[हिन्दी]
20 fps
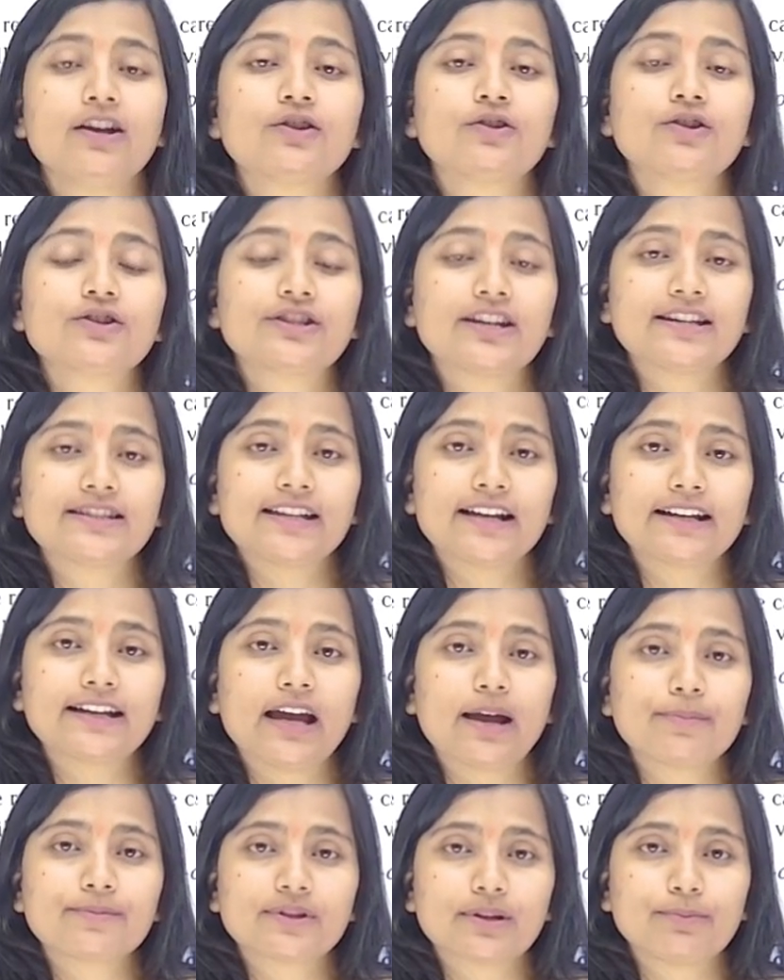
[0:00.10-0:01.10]
तो जैसा कि
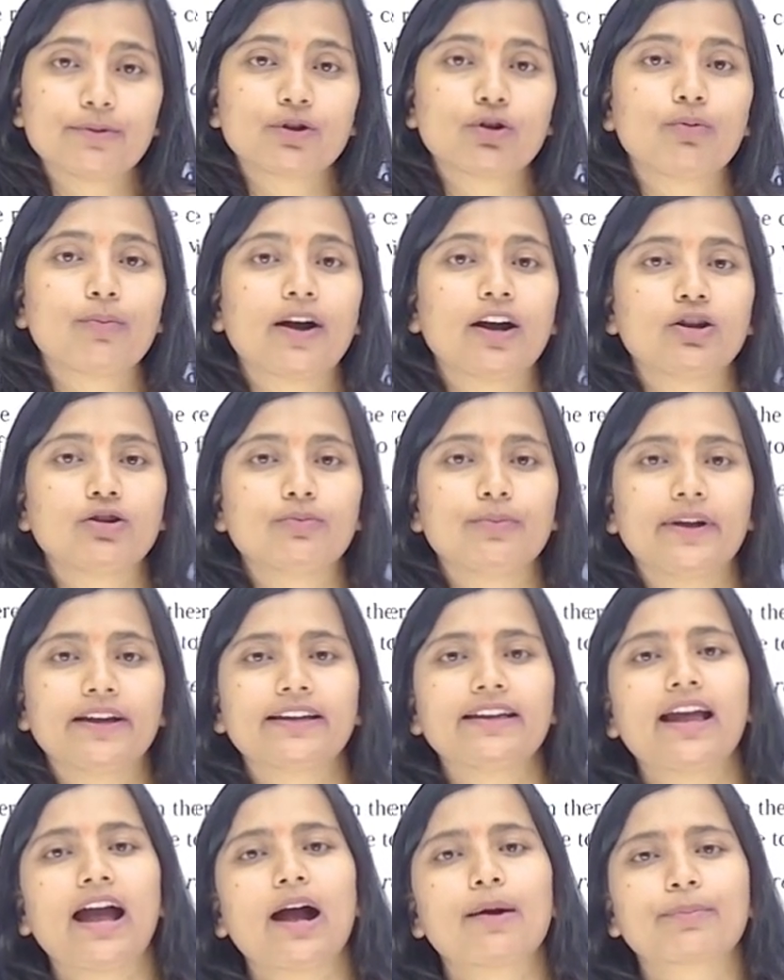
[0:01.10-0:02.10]
आप सभी को मालूम है कि
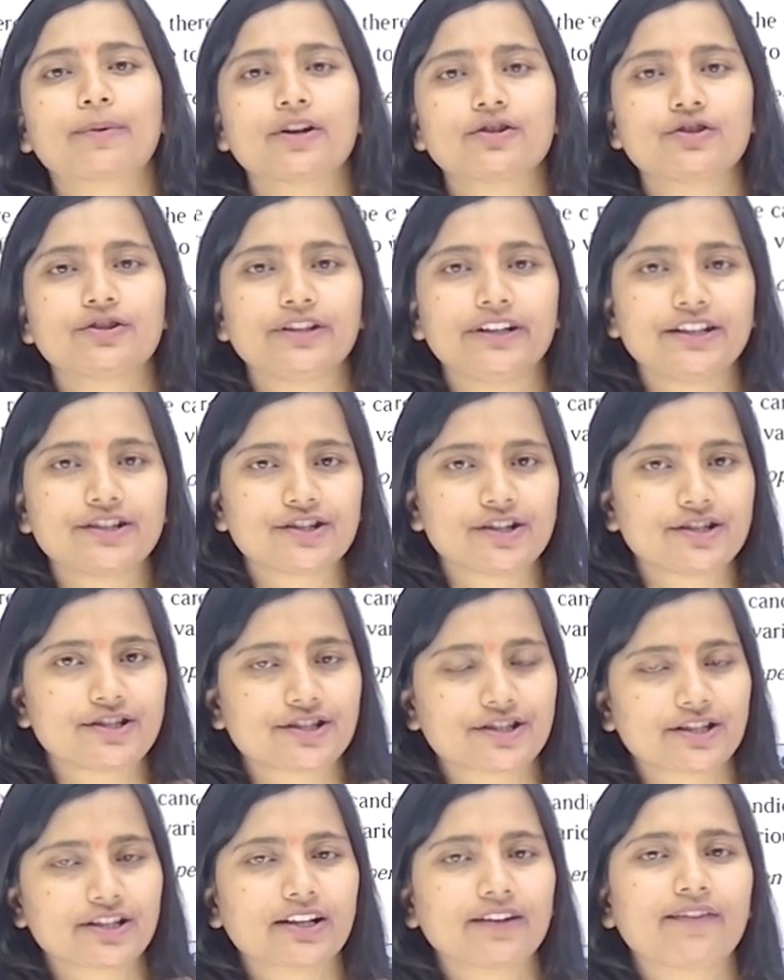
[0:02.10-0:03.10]
आपका जो नीट
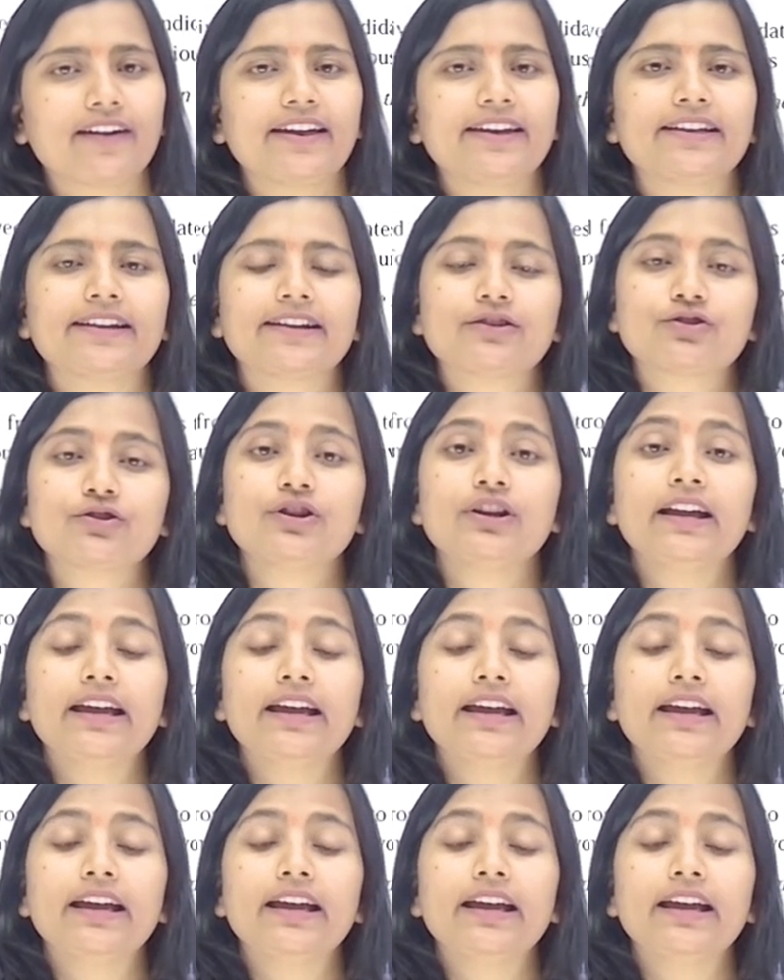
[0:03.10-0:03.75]
रजिस्ट्रेशन करवाने की जो